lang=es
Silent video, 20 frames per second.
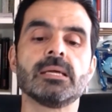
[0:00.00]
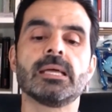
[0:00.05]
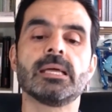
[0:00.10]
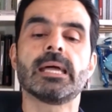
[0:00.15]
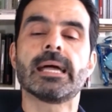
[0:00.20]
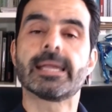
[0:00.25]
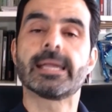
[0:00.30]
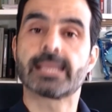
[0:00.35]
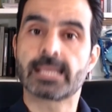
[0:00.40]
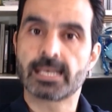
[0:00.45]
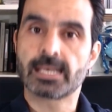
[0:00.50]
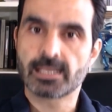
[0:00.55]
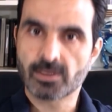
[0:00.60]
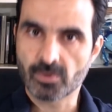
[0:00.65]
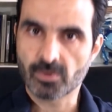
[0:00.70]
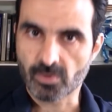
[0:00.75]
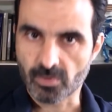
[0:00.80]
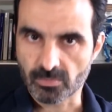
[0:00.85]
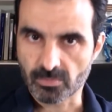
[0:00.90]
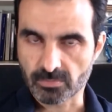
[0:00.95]
hay que leerlo
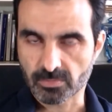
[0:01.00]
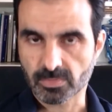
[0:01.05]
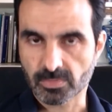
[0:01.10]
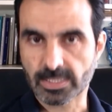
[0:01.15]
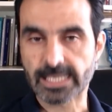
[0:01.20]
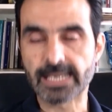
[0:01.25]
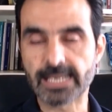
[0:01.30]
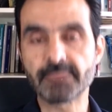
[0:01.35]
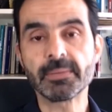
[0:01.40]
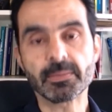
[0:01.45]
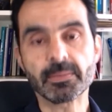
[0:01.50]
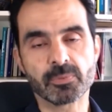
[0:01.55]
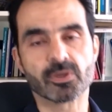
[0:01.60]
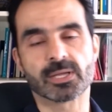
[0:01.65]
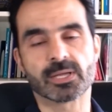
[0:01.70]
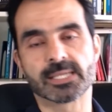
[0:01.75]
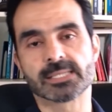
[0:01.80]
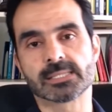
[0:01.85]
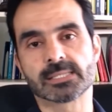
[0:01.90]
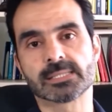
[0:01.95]
con calma porque
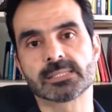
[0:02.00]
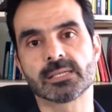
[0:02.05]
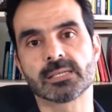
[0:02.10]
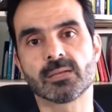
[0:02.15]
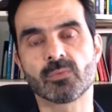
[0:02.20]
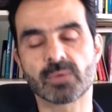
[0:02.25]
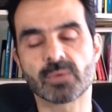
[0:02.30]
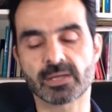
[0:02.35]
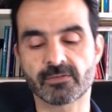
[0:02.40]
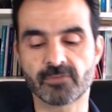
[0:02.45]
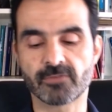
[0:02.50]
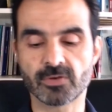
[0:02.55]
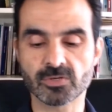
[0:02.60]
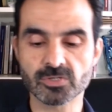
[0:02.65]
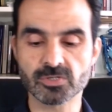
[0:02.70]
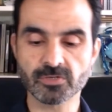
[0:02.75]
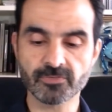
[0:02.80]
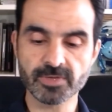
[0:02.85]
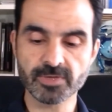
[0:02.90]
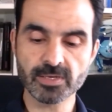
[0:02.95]
es lenguaje
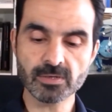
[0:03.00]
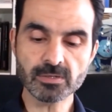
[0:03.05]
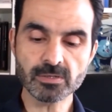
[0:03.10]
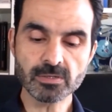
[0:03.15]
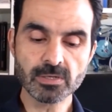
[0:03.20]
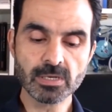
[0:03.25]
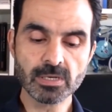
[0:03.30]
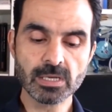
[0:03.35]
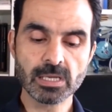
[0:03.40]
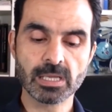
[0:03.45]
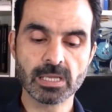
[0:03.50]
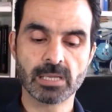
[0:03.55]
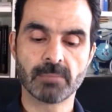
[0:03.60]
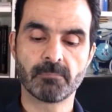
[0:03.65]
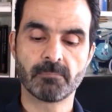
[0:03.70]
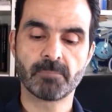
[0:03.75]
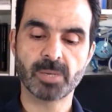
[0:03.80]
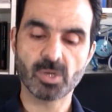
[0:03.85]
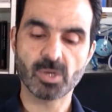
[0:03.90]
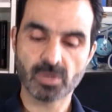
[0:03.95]
filosófico,
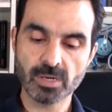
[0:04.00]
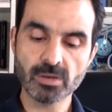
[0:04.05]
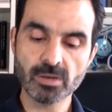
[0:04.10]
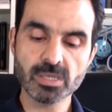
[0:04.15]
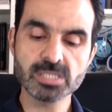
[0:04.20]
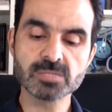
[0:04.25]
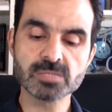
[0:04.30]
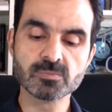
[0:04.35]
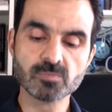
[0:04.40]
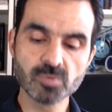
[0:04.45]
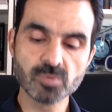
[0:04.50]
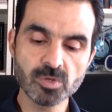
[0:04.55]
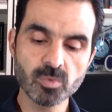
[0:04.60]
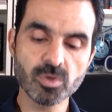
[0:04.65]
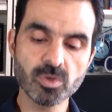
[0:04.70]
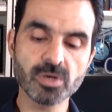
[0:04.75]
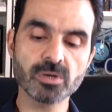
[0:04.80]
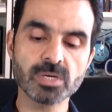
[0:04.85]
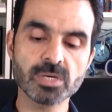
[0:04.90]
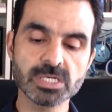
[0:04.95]
pero creo que es muy
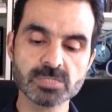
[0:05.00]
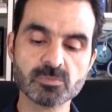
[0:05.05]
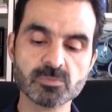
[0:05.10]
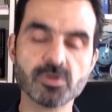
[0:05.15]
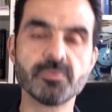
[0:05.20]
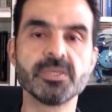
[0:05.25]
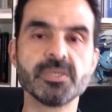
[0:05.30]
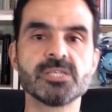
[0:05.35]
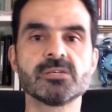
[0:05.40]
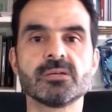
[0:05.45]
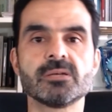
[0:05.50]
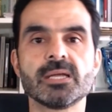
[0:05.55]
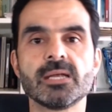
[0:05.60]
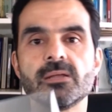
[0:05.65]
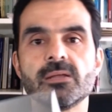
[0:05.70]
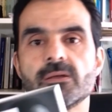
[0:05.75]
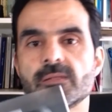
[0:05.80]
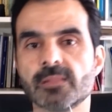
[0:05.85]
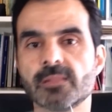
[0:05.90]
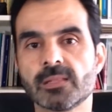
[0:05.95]
bueno, es muy visionario
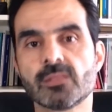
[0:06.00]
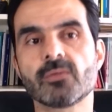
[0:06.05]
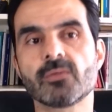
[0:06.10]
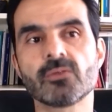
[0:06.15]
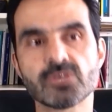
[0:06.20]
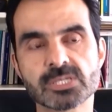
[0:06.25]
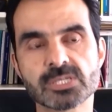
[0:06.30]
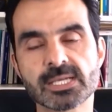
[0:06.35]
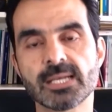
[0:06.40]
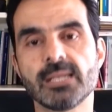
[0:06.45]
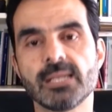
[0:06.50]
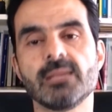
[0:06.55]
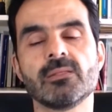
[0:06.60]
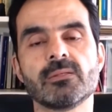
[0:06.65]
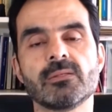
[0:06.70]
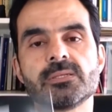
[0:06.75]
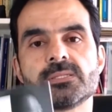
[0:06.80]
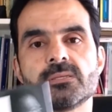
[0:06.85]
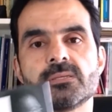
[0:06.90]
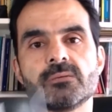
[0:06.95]
y de todos los que he leído de
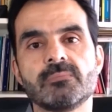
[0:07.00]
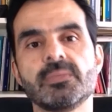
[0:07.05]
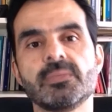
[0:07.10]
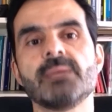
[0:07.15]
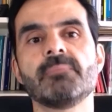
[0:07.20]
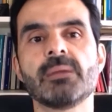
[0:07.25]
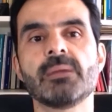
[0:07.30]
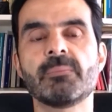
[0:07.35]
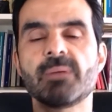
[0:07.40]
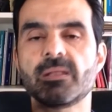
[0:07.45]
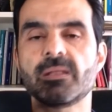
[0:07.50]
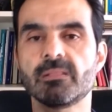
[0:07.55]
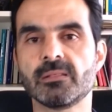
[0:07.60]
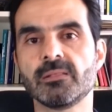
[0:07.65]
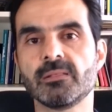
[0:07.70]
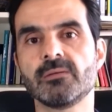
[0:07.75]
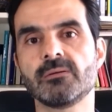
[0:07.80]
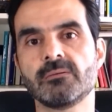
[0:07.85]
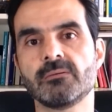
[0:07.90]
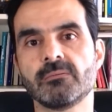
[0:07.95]
este hombre me ha
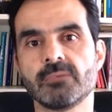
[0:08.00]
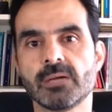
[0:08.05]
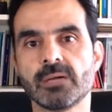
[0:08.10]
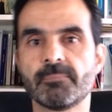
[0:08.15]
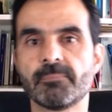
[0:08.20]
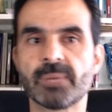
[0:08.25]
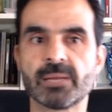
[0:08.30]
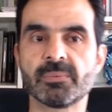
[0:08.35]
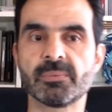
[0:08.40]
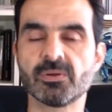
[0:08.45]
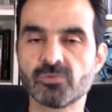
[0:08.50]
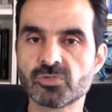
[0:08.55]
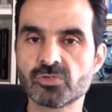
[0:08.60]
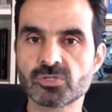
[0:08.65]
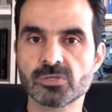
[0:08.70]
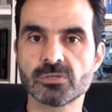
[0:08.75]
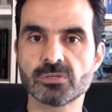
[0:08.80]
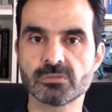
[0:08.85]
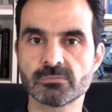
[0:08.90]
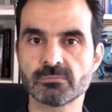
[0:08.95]
parecido, para mi
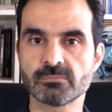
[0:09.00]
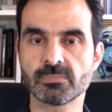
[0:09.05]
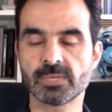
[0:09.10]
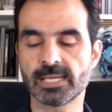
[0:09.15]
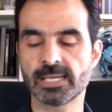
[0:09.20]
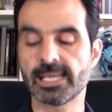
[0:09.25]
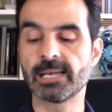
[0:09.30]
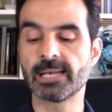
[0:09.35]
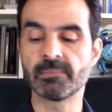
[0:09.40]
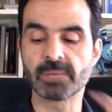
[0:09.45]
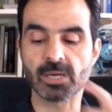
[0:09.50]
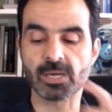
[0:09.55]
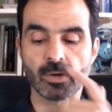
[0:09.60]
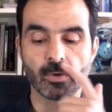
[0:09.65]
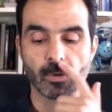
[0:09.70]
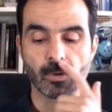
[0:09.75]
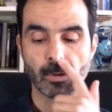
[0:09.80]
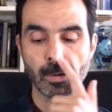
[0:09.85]
gusto, el mejor.